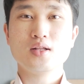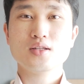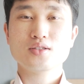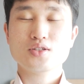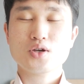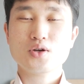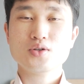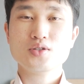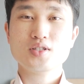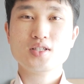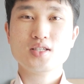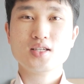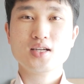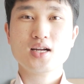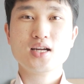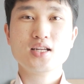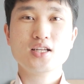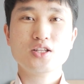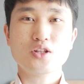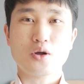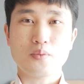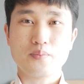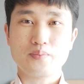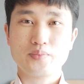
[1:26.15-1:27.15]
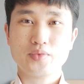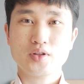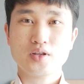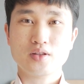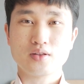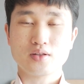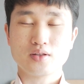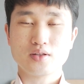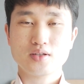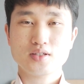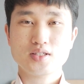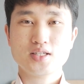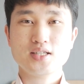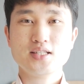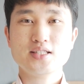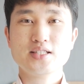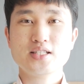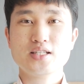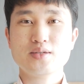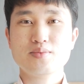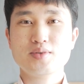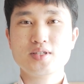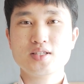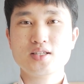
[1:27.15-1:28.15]
1000시간이 넘는
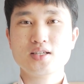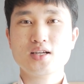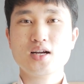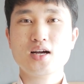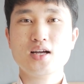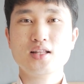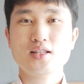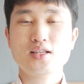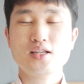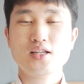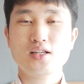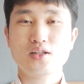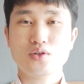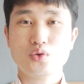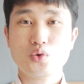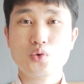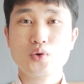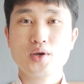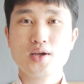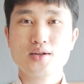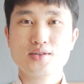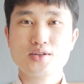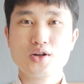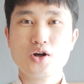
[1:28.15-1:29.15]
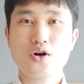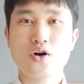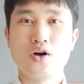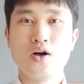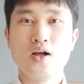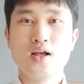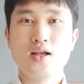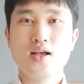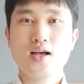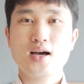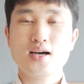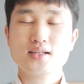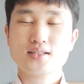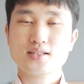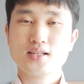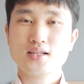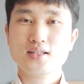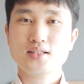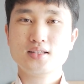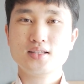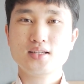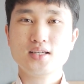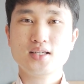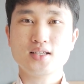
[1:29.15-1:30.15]
실습 시간을 통해서
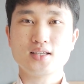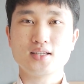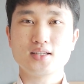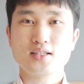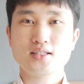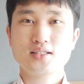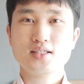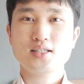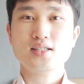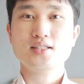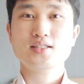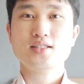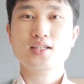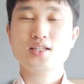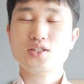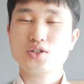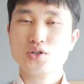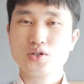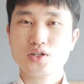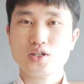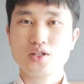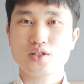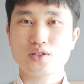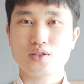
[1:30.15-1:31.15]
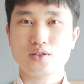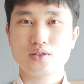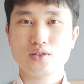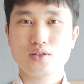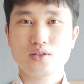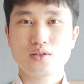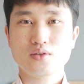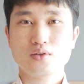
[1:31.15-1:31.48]
학생들이 실제적인